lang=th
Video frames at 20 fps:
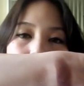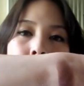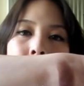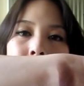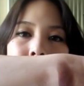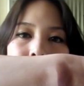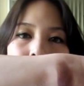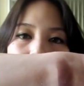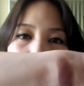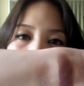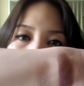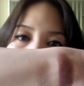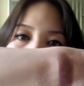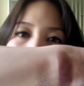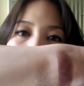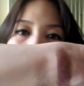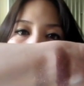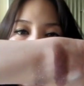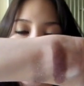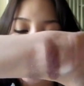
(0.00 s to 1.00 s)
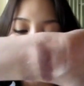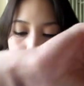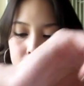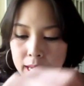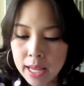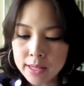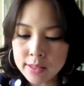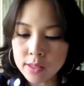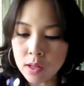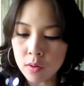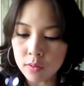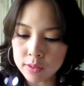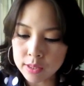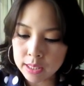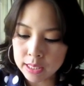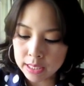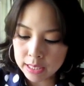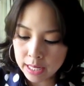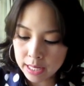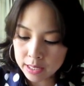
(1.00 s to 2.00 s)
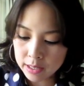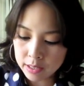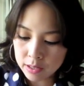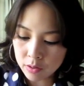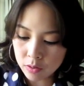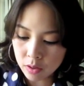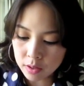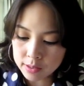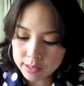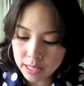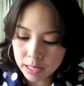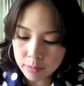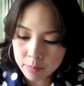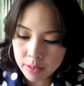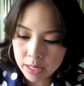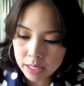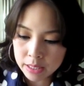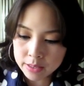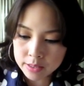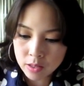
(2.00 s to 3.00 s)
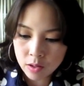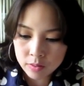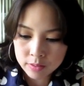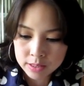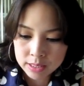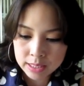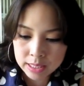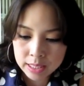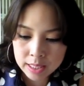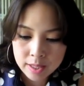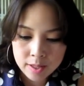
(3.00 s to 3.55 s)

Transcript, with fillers: วงอะไรเงี้ยรู้สึกจะมีแค่สองสีนะแล้วก็ซักมาสองสี